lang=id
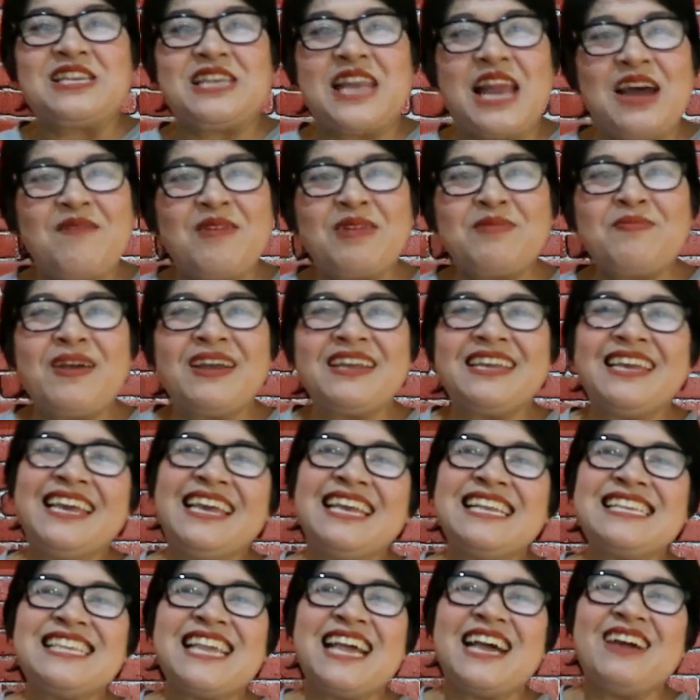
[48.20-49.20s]
Selamat
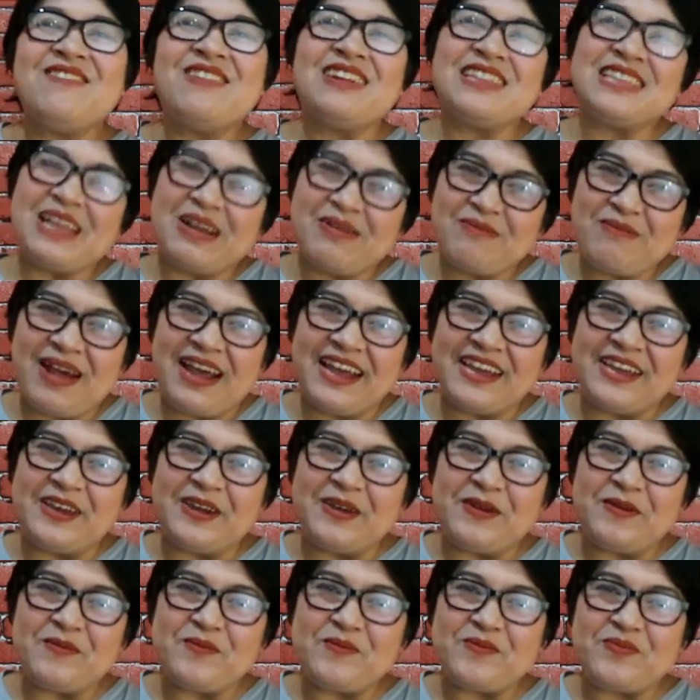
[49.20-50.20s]
pagi sahabat yang
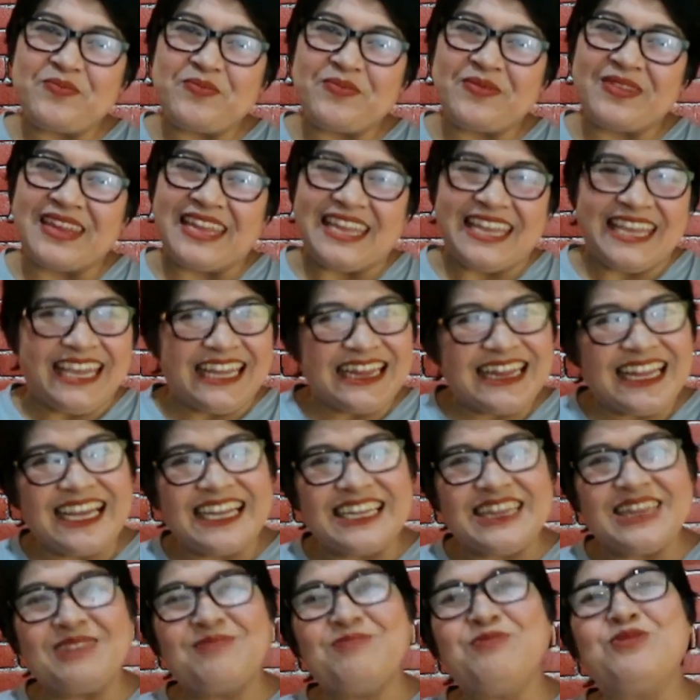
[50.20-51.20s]
baik.
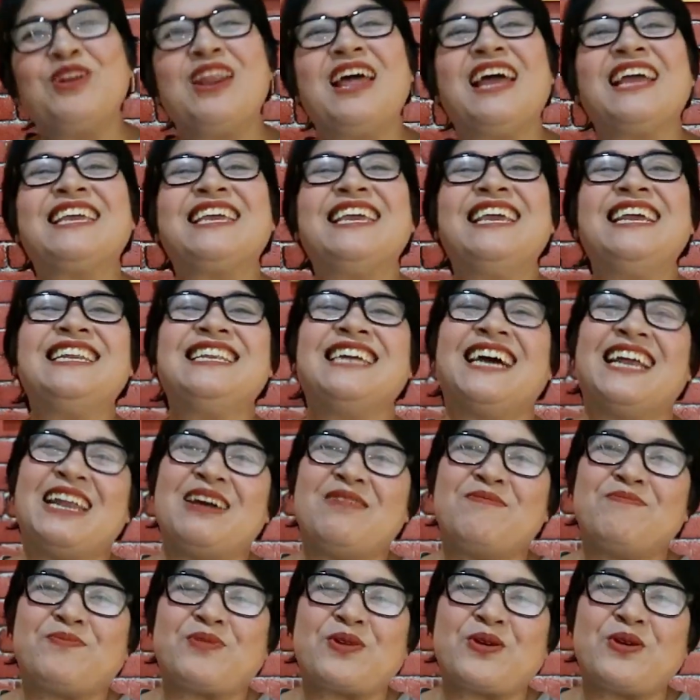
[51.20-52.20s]
Kita ketemu lagi
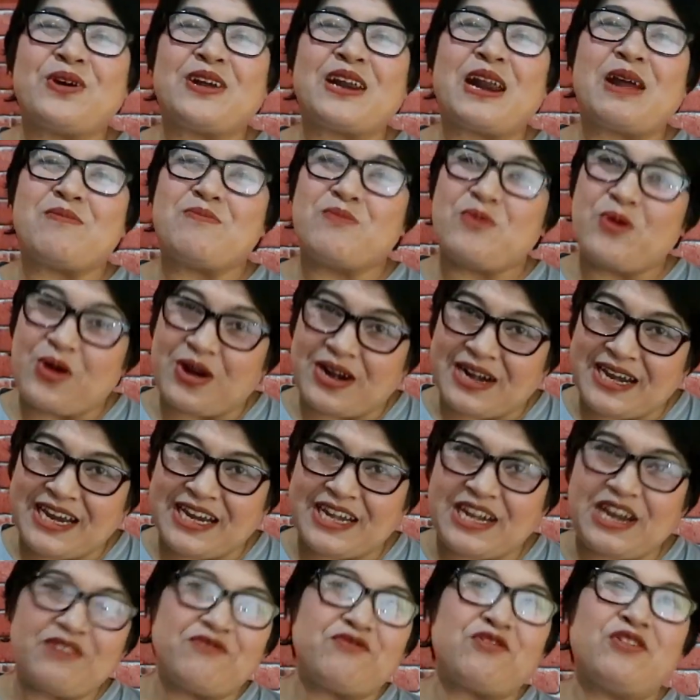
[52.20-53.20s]
dalam program
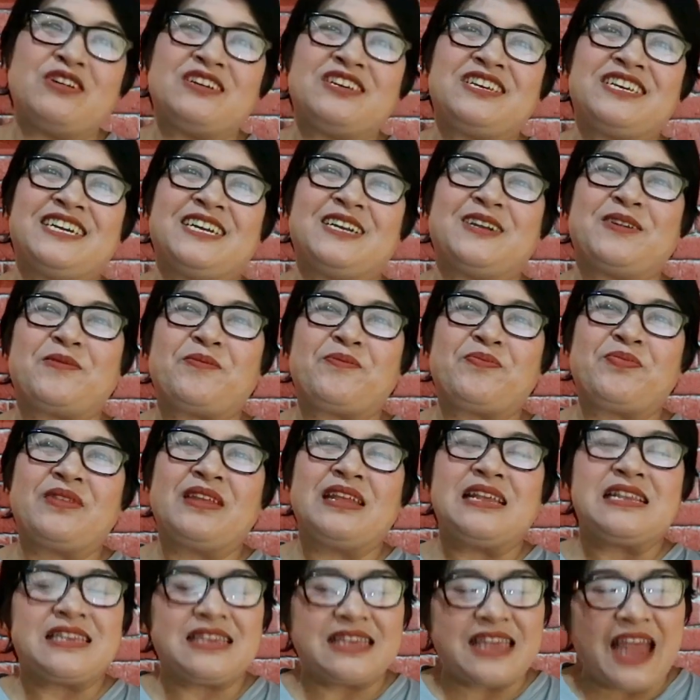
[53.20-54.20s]
Morning Devotion.
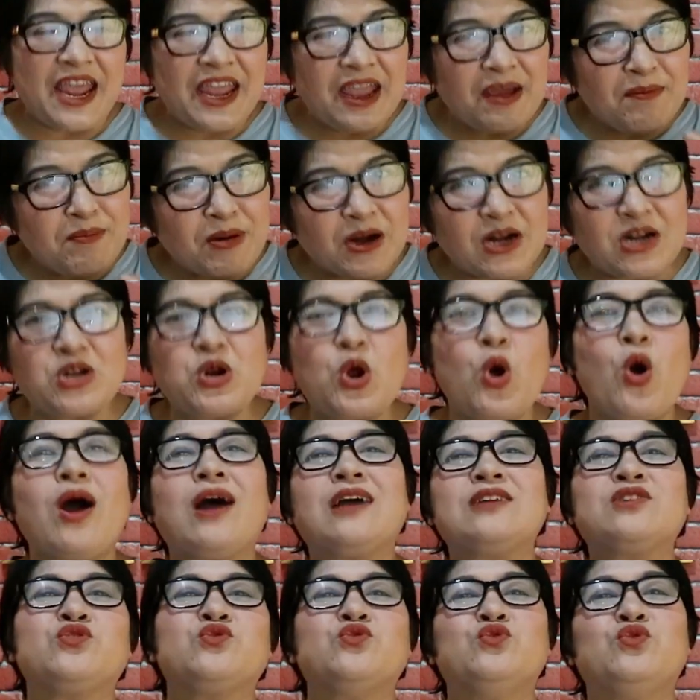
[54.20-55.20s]
Saya
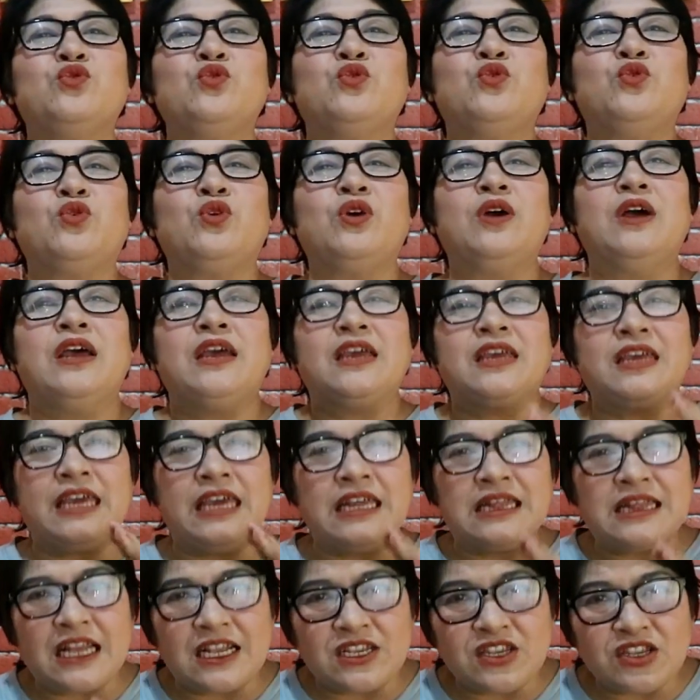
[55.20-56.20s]
berdoa sungguh
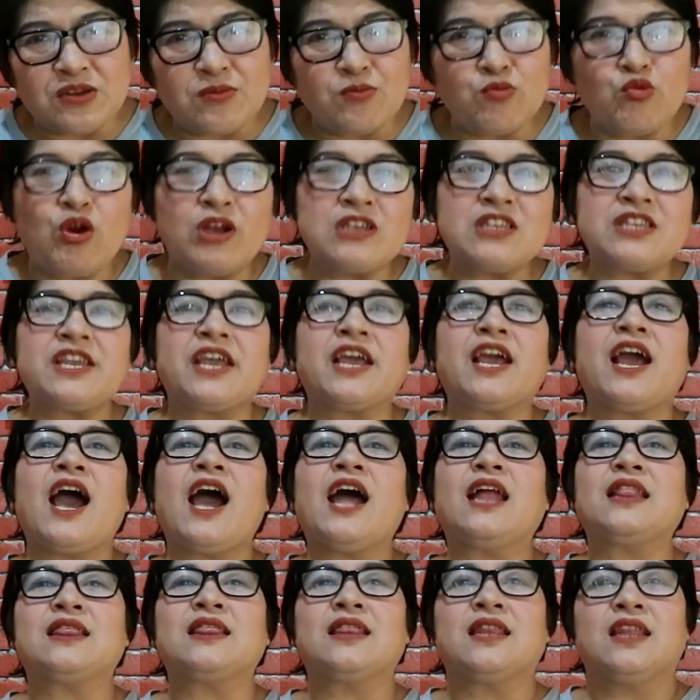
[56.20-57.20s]
kita semua
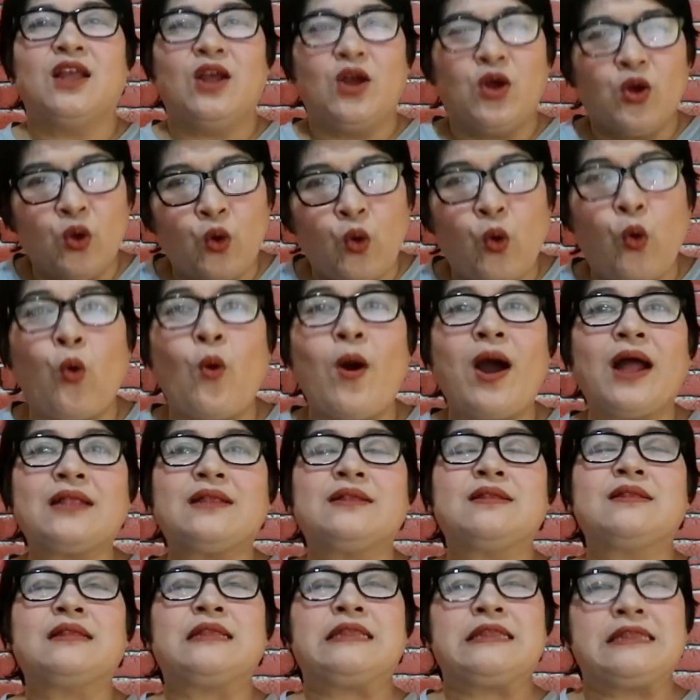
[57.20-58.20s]
sehat, kuat
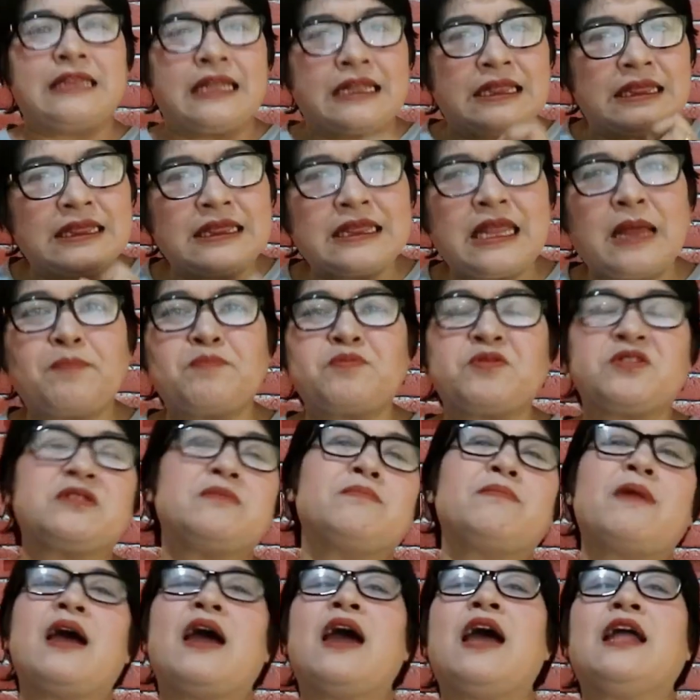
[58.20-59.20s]
tetap
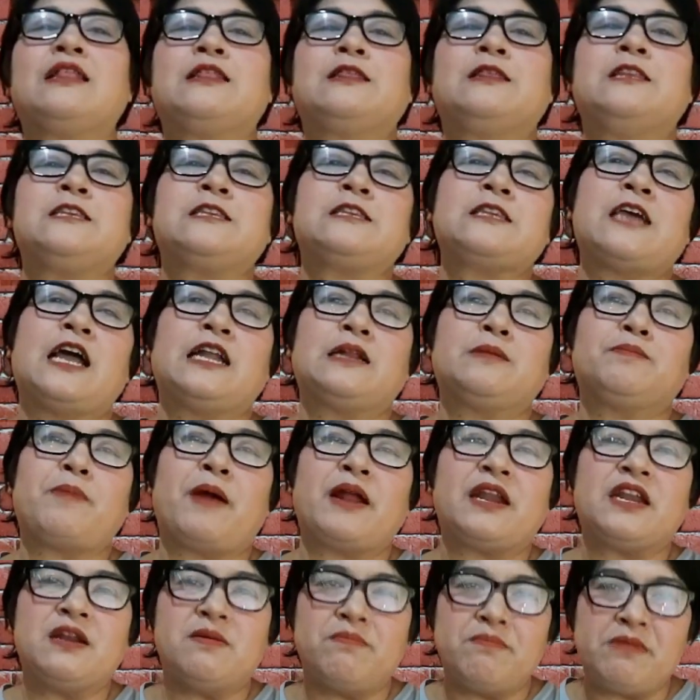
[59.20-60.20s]
semangat di saat
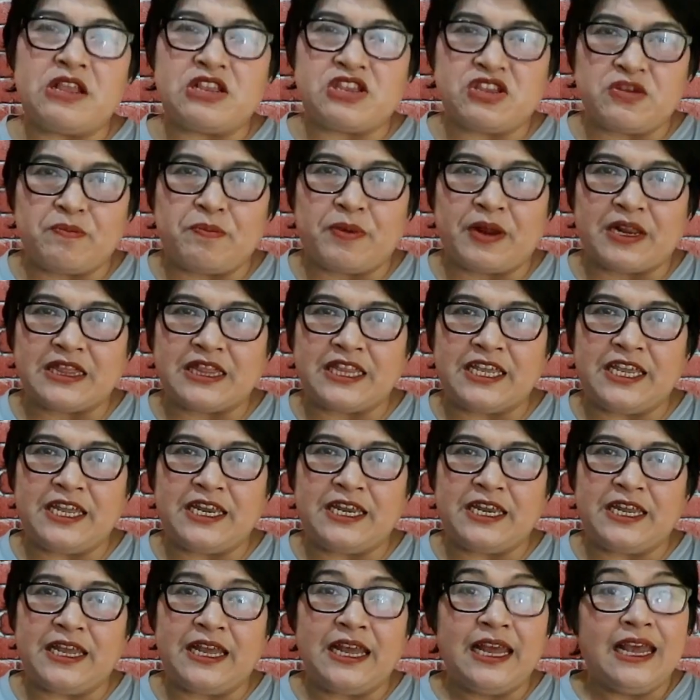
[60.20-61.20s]
pandemi seperti
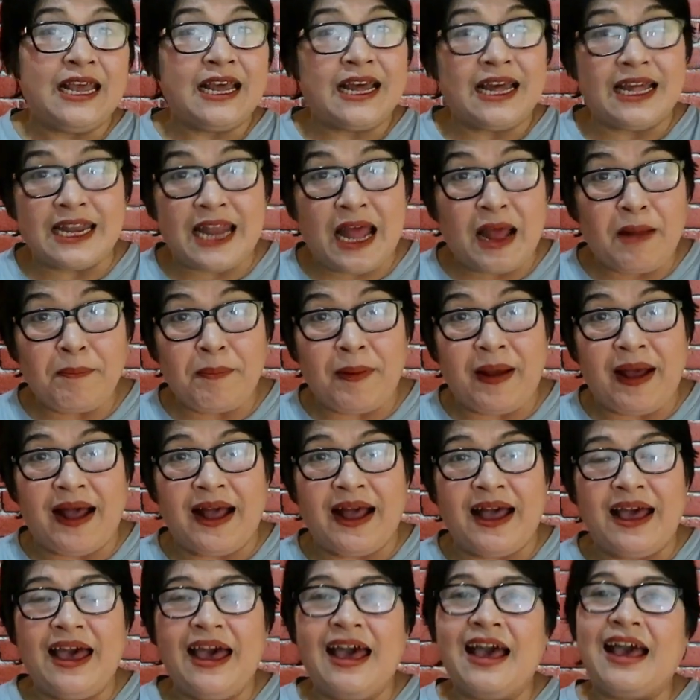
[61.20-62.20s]
ini. Kenapa?
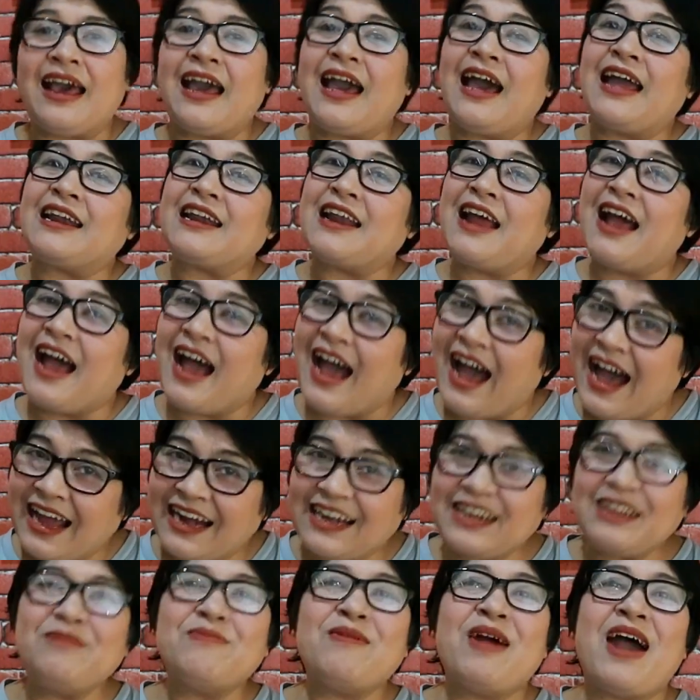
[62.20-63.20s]
Karena
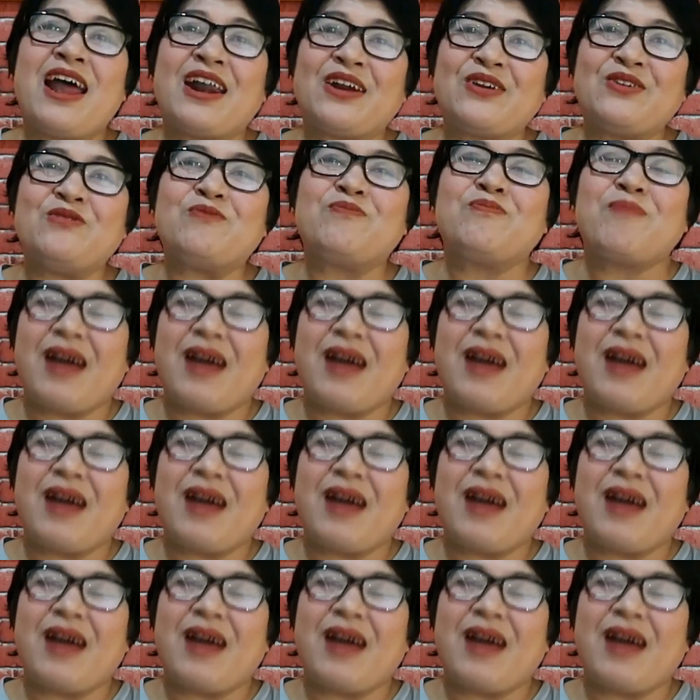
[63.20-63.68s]
hari baru